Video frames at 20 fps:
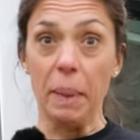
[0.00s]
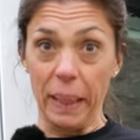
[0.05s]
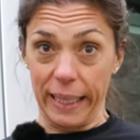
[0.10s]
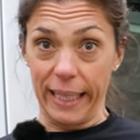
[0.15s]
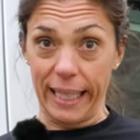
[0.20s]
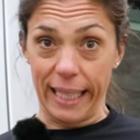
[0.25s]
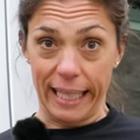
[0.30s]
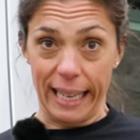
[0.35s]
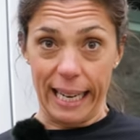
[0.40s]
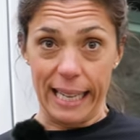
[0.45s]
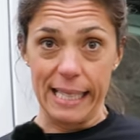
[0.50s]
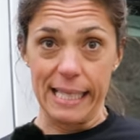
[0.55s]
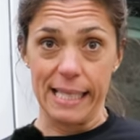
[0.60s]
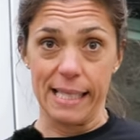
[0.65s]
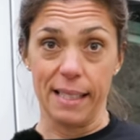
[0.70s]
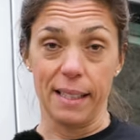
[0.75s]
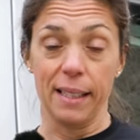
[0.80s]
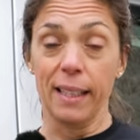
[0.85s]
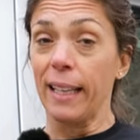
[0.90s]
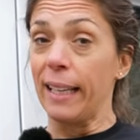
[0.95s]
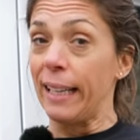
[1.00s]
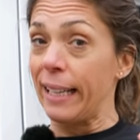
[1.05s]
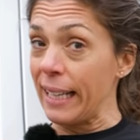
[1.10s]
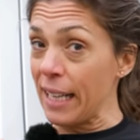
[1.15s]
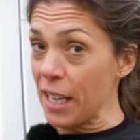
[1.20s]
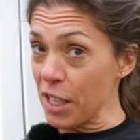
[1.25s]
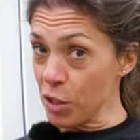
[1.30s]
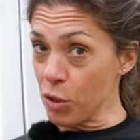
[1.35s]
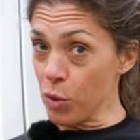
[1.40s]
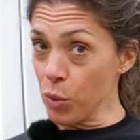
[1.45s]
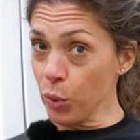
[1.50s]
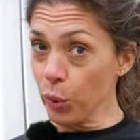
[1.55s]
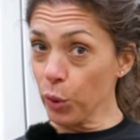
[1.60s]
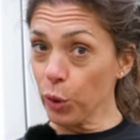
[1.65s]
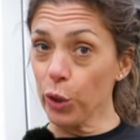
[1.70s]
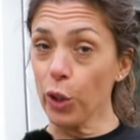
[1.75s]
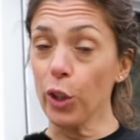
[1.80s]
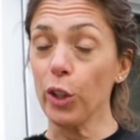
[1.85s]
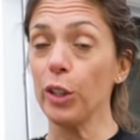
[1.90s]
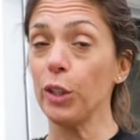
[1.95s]
Bene ragazzi,
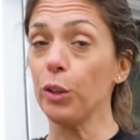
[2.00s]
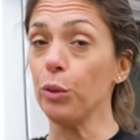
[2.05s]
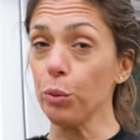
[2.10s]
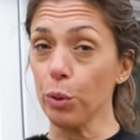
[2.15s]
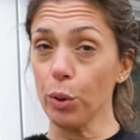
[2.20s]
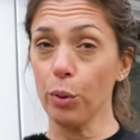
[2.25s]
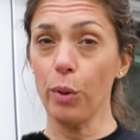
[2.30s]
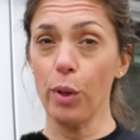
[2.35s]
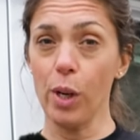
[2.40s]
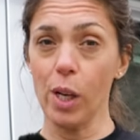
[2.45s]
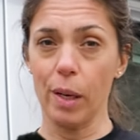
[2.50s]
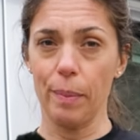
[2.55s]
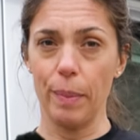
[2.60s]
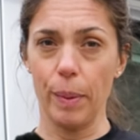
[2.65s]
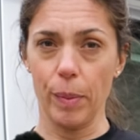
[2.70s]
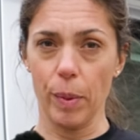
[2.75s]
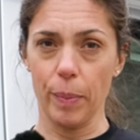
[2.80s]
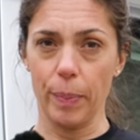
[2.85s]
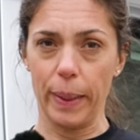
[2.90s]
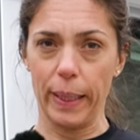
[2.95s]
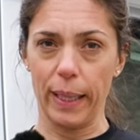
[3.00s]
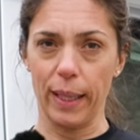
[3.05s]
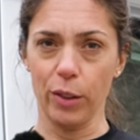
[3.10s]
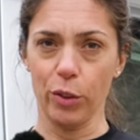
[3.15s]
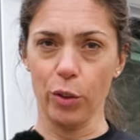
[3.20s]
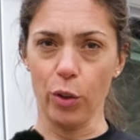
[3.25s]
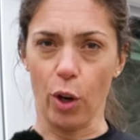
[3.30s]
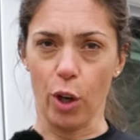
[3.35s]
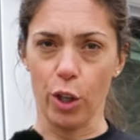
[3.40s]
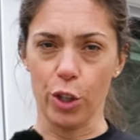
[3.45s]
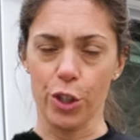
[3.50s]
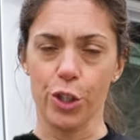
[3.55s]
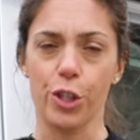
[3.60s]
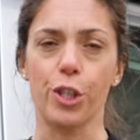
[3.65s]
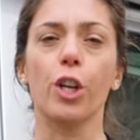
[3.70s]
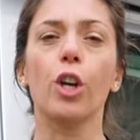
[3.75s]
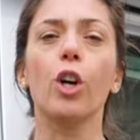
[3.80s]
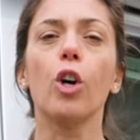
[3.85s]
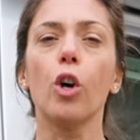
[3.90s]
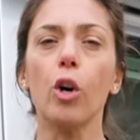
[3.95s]
riassunto di tutto quello che abbiamo imparato
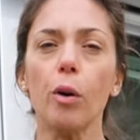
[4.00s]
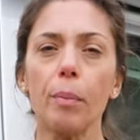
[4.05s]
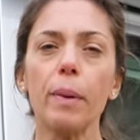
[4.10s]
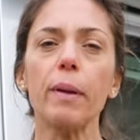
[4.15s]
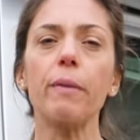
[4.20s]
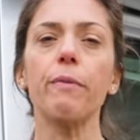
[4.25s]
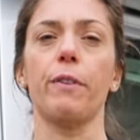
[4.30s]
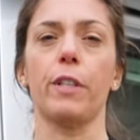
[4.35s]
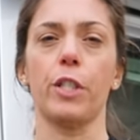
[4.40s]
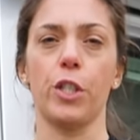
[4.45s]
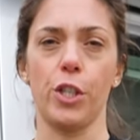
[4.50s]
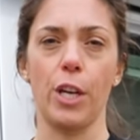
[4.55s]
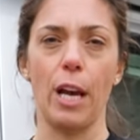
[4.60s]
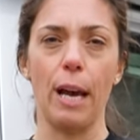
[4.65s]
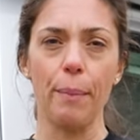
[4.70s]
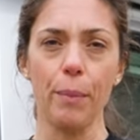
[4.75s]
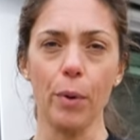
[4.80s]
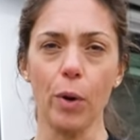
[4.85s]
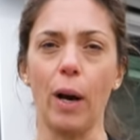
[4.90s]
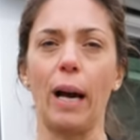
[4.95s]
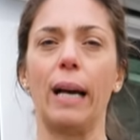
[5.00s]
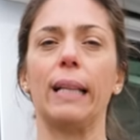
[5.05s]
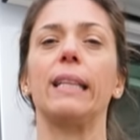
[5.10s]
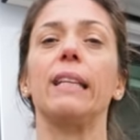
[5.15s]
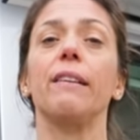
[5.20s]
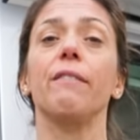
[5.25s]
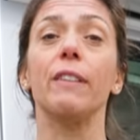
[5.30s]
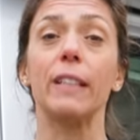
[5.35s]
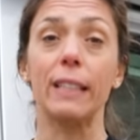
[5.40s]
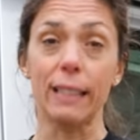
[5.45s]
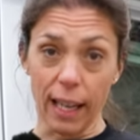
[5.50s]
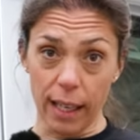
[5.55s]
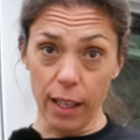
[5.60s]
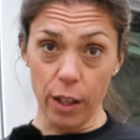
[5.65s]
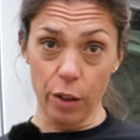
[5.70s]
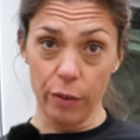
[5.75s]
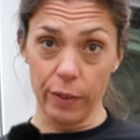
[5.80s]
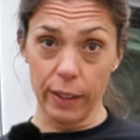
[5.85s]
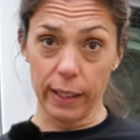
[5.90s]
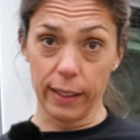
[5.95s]
oggi, come facciamo ad
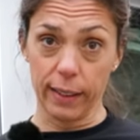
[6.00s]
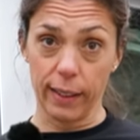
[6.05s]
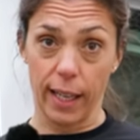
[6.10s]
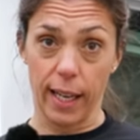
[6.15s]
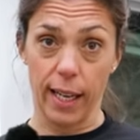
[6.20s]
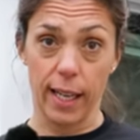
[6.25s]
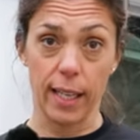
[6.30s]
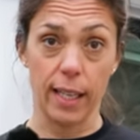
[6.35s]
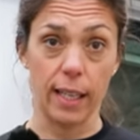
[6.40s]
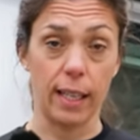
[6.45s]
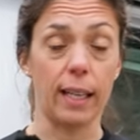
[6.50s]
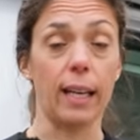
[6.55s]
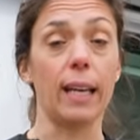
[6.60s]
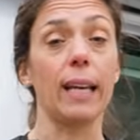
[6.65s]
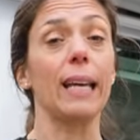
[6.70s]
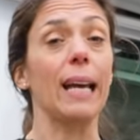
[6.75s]
evitare l'overtraining?